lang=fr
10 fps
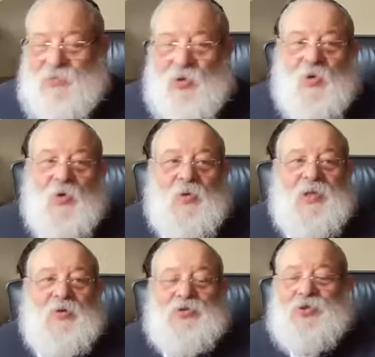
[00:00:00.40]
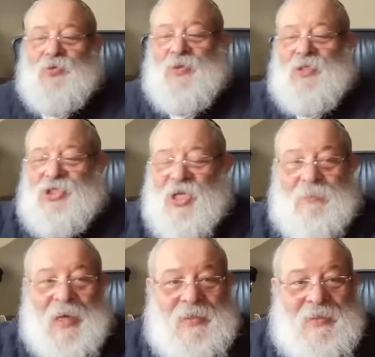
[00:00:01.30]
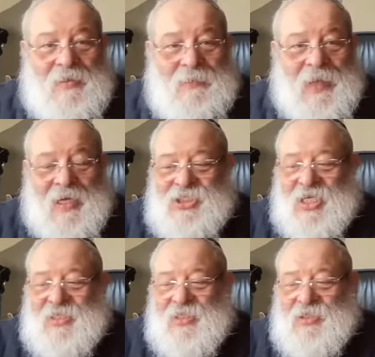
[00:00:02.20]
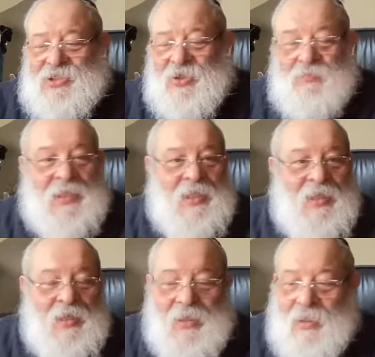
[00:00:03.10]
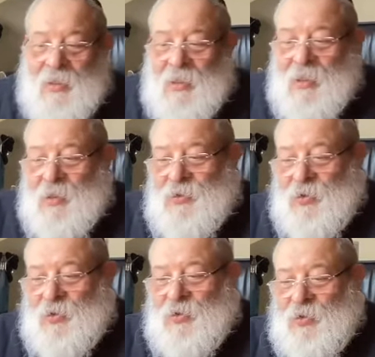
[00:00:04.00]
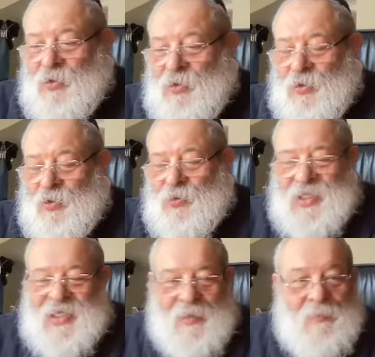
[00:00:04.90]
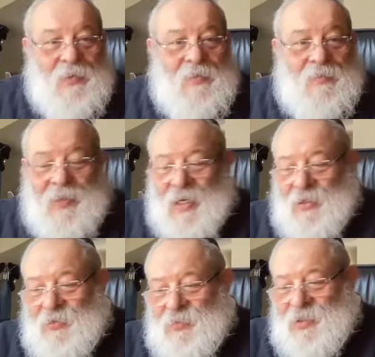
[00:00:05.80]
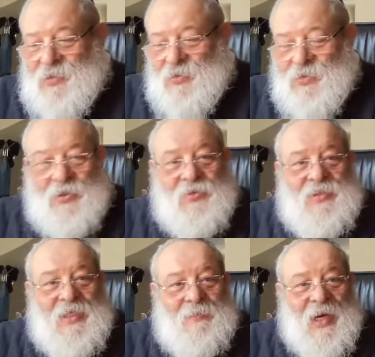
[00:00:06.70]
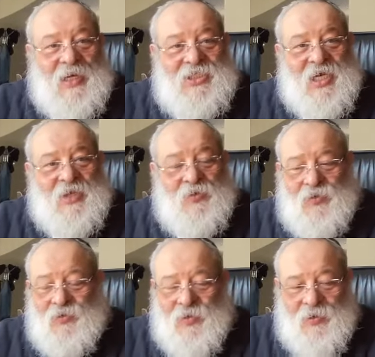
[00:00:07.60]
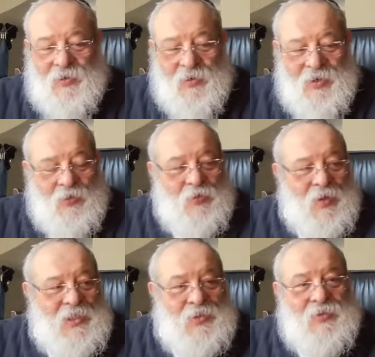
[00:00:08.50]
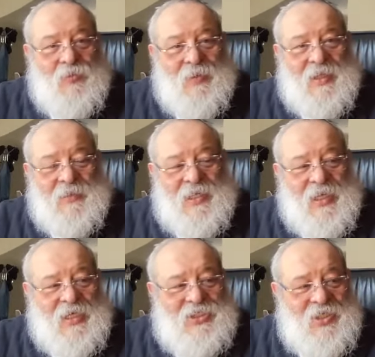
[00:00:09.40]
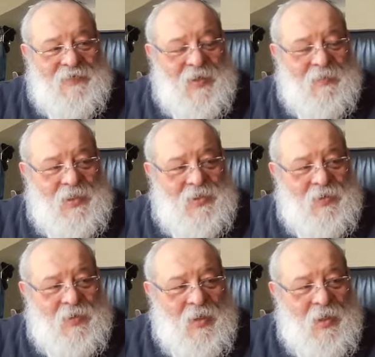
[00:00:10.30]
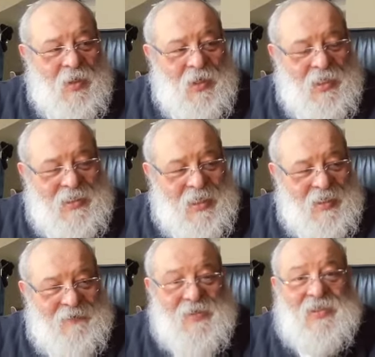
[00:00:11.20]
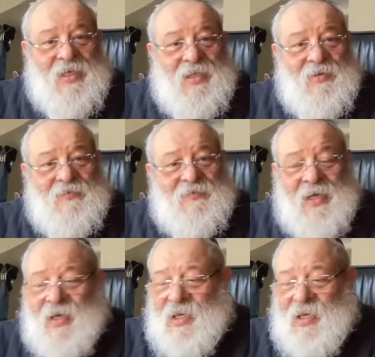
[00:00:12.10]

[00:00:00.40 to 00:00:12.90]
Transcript: Donc, on est aujourd'hui Shabbat, Parashat, Shemini. Donc, le huitième. On parle, bien sûr, dans toute cette paracha de toute l'inauguration du Beth Amikdash, avec, bien sûr, les sacrifices qui étaient offerts.